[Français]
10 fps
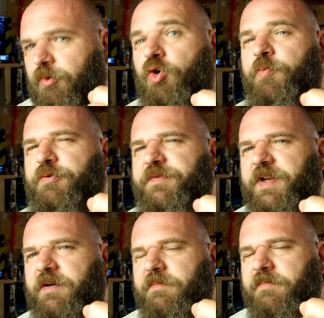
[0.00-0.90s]
le plus
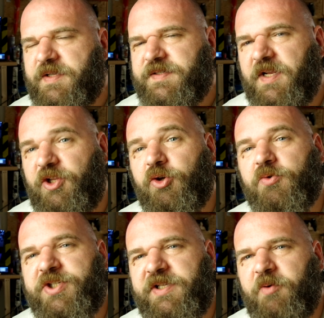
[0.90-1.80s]
vilain, c'est le
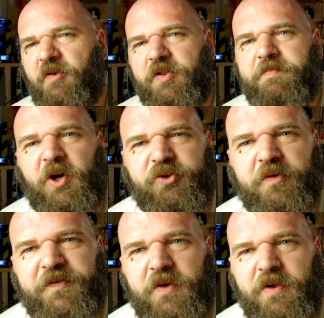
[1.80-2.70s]
danger pour votre
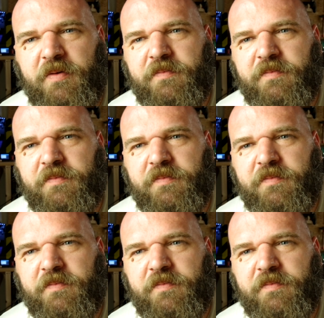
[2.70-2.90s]
portefeuille.